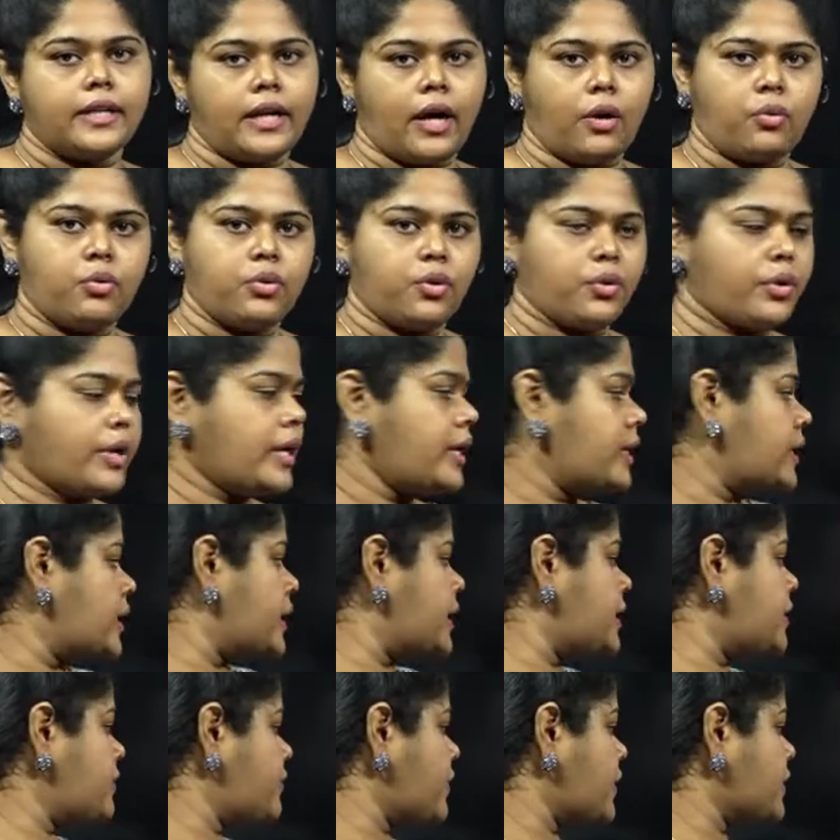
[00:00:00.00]
நவுன் ஓகே
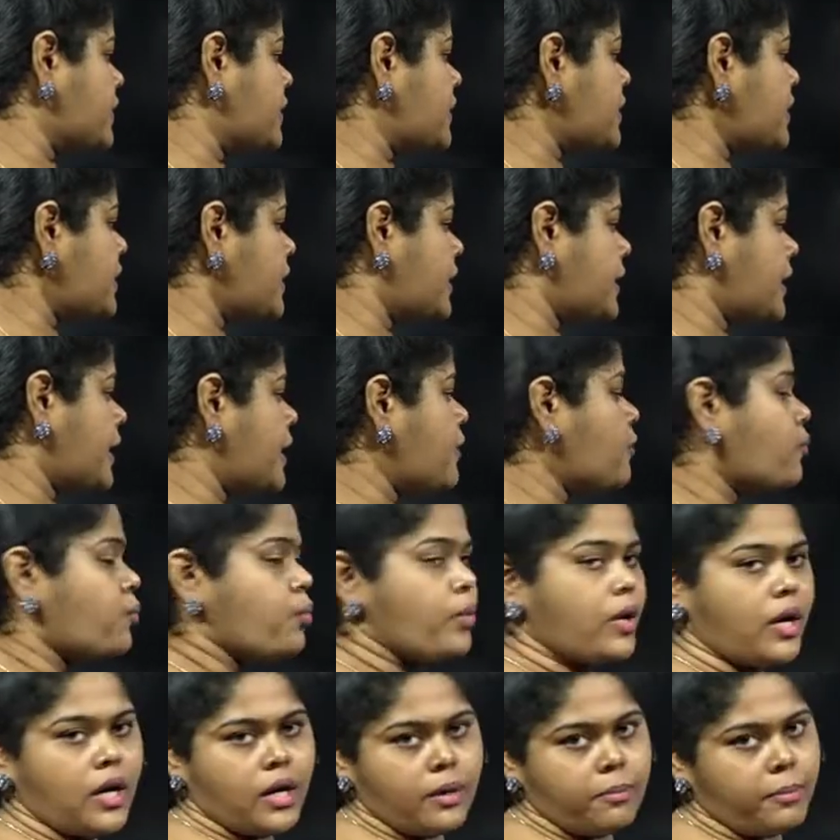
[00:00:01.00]
இது வந்து இங்கே
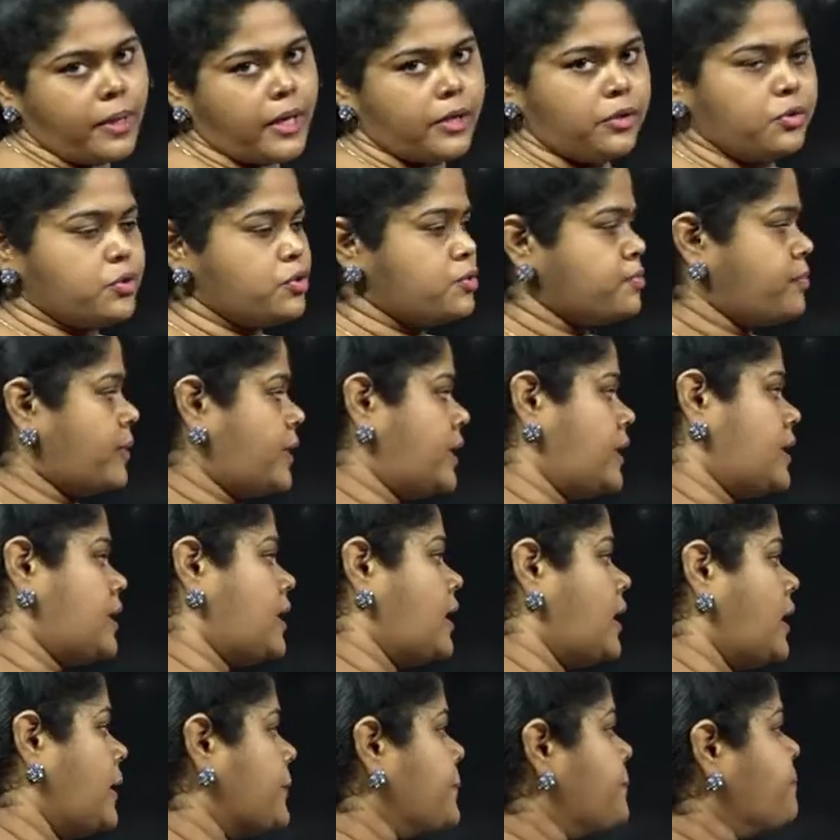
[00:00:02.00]
வேர்பா யூஸ்
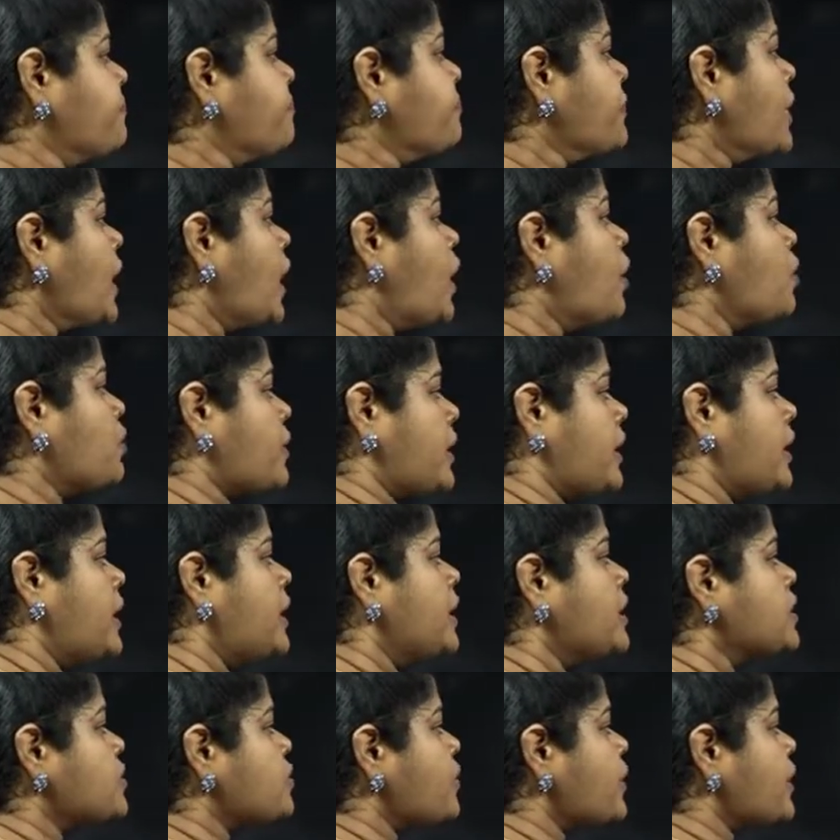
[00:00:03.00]
பண்ணியிருக்காங்க ஓகே
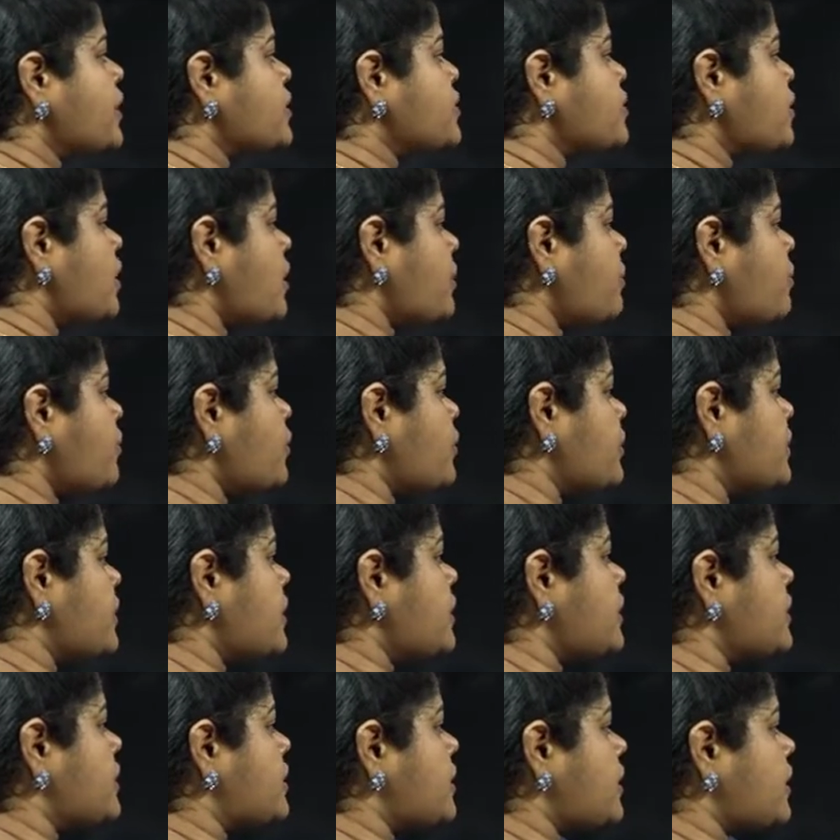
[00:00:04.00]
ஸோ இங்கே சொல்லும்
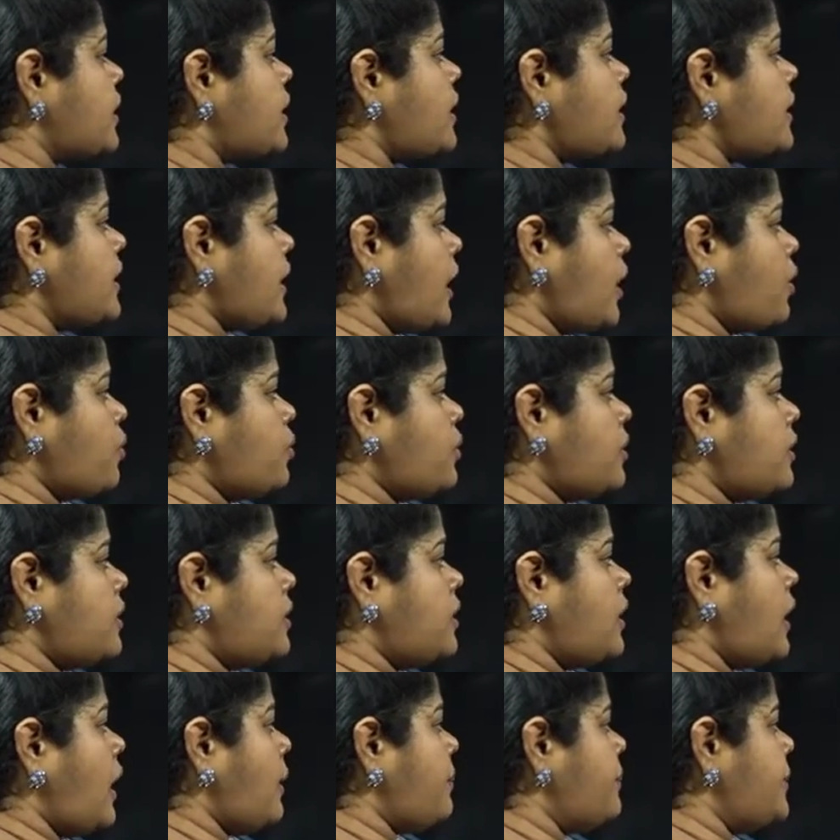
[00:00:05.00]
பொழுது த நவுன்
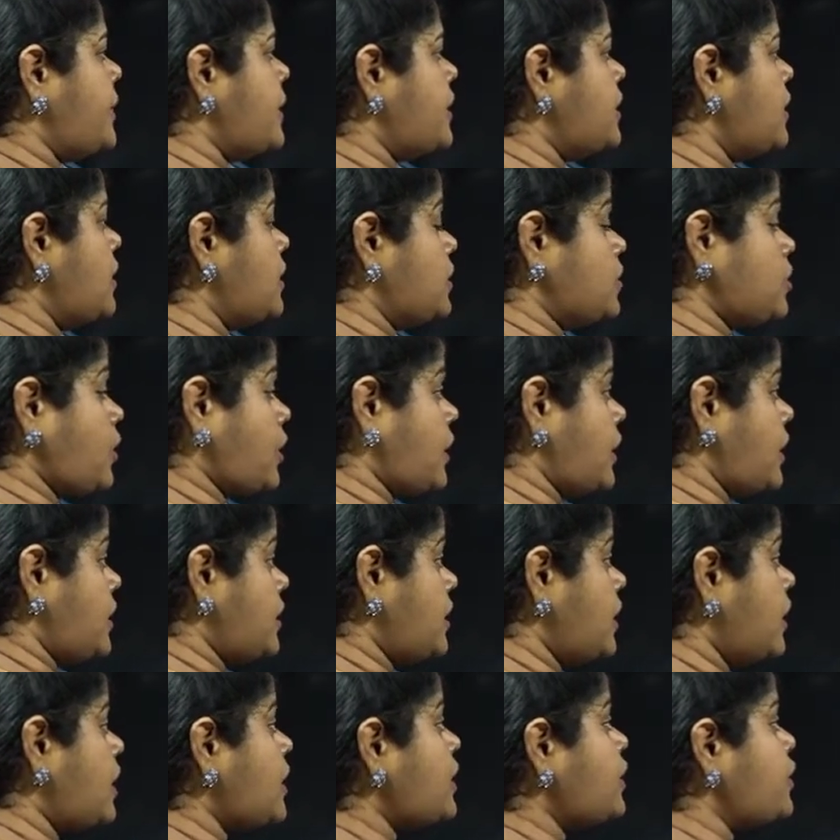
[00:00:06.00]
அப்படின்னு சாரி
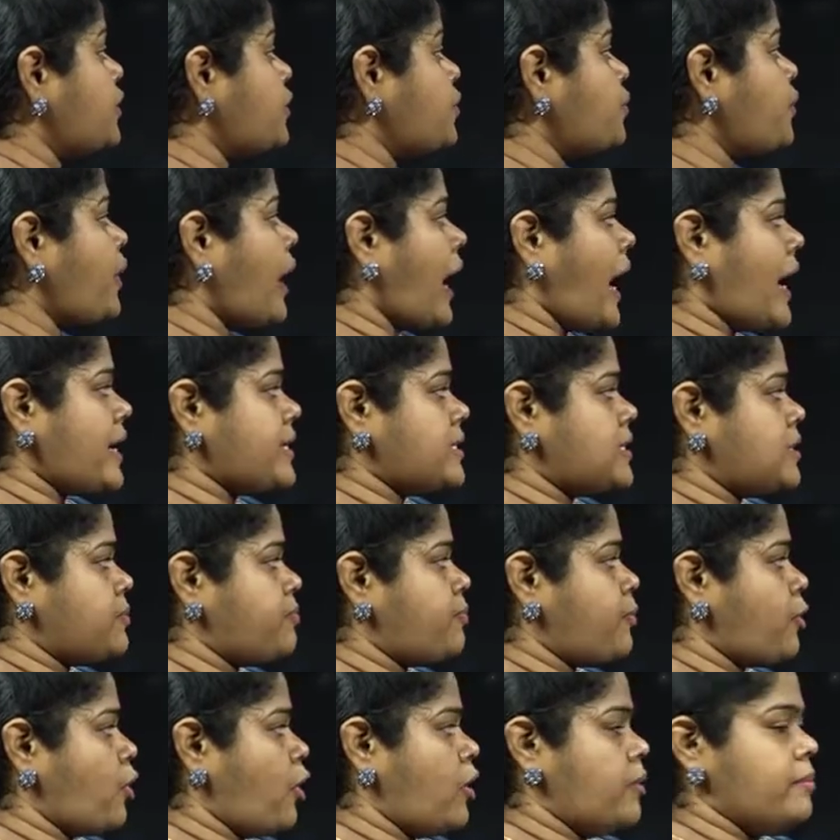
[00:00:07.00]
த நியூ ஆக்ட்
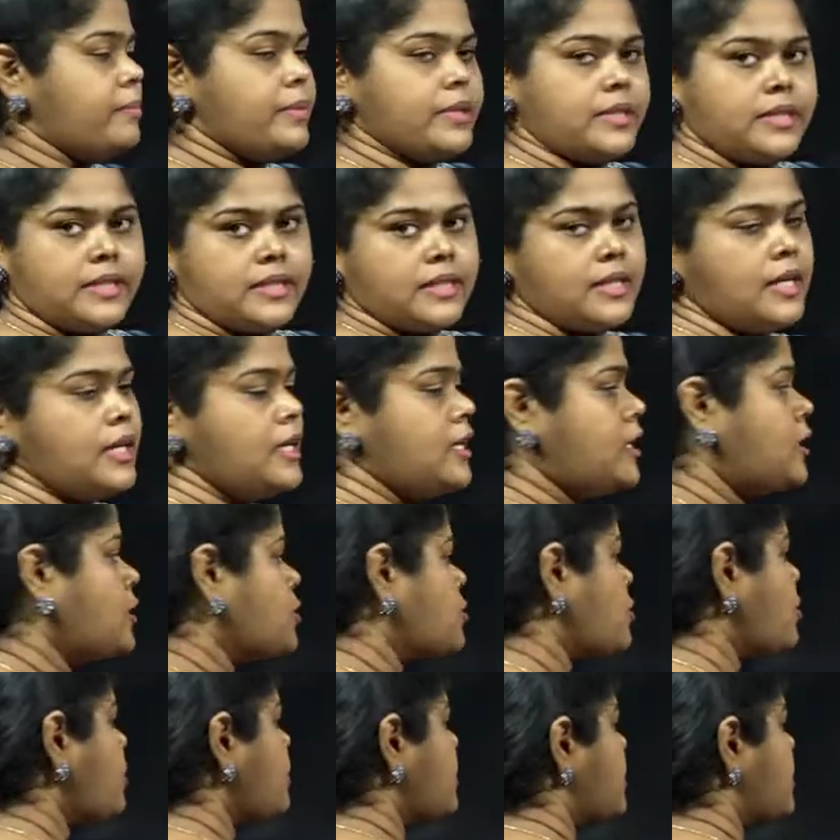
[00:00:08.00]
ப்ரொஹிபிட்ஸ் ஸோ